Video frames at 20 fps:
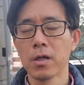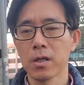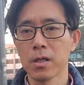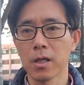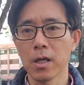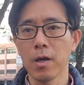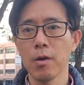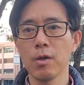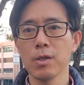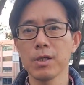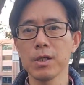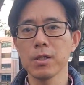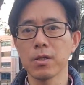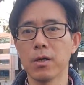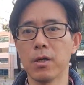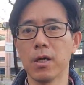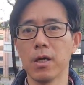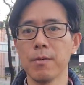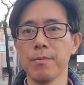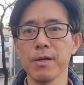그게 훨씬
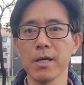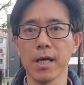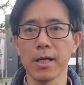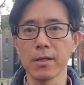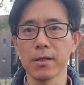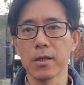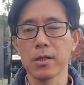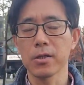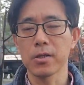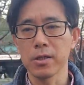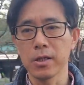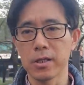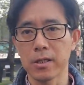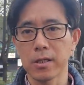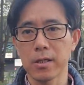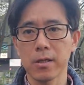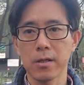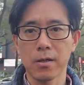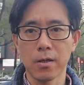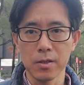더 의미가 있는 것들일
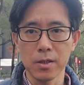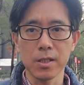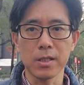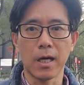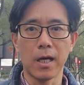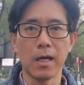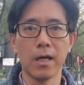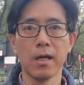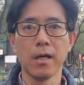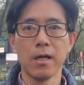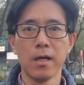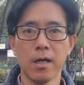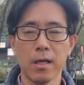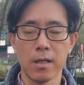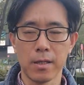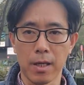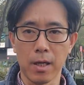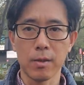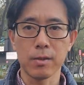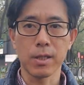것이다
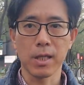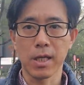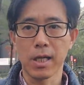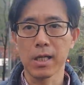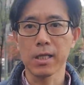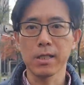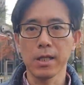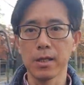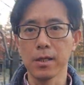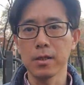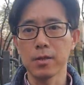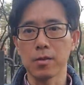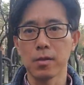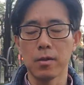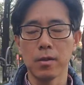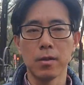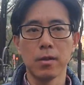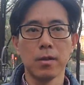라고 생각하게 되는 거죠